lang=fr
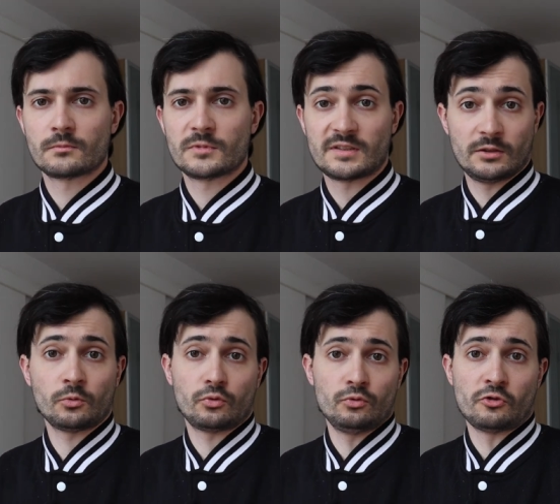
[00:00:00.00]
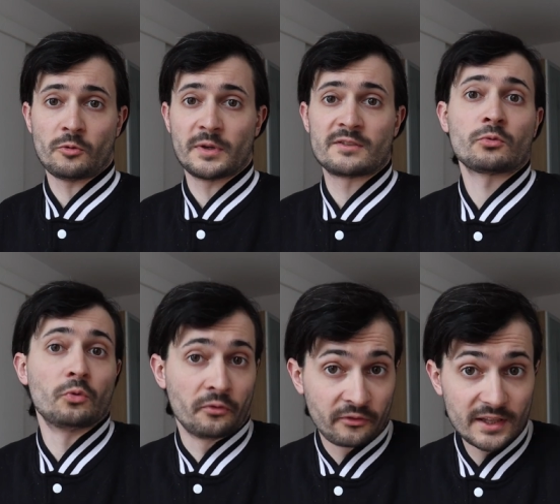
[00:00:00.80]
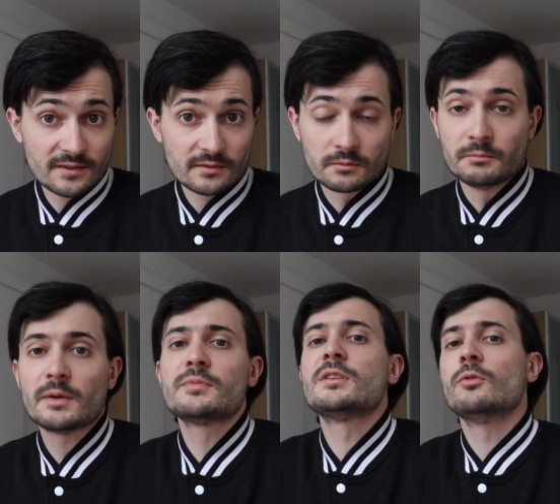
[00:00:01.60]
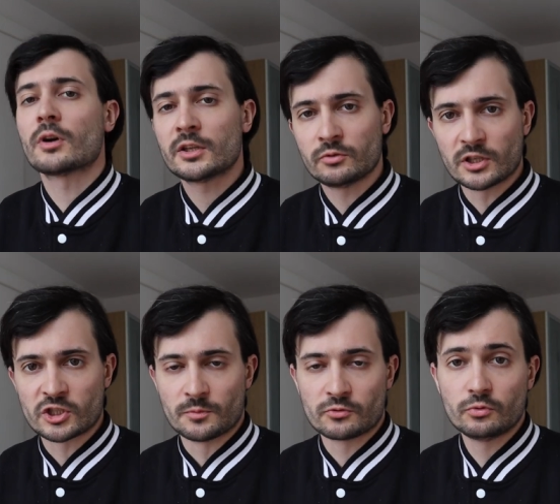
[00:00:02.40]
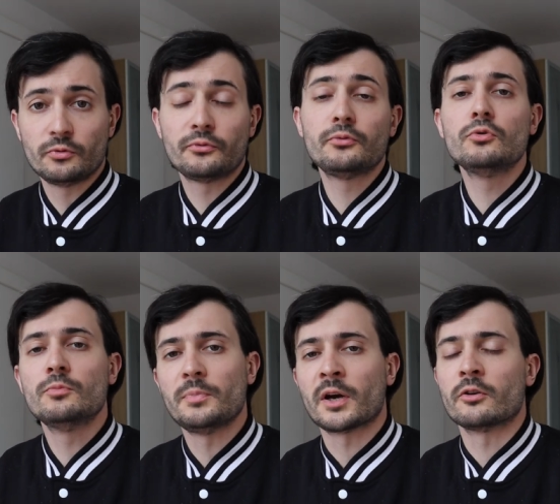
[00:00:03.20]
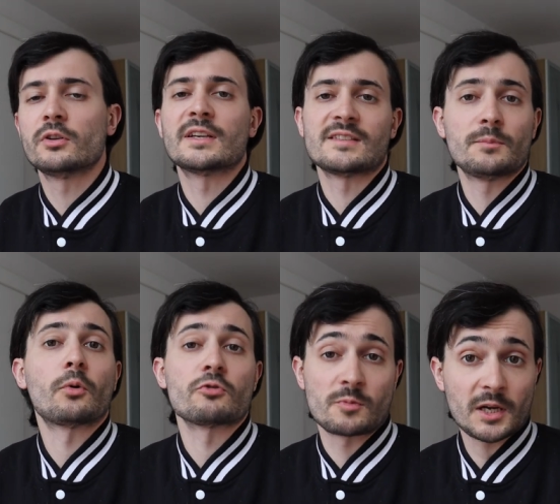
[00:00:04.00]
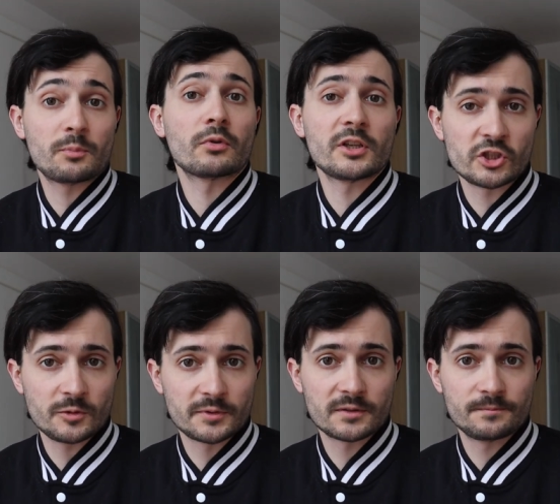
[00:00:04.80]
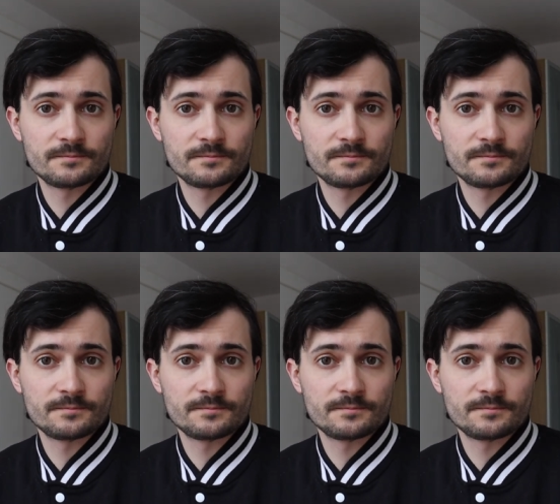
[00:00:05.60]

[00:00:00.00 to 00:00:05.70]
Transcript: C'est donc une usurpation de fait, même si le règne d'Hatshepsut fut une période assez prospère pour l'Égypte.